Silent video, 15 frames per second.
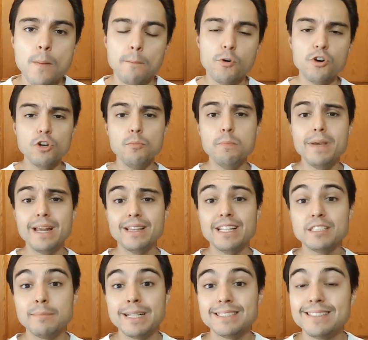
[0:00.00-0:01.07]
porque un
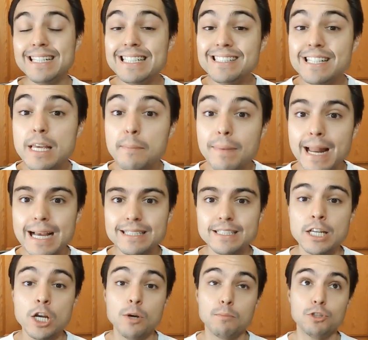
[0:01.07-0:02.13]
viernes más Disney Plus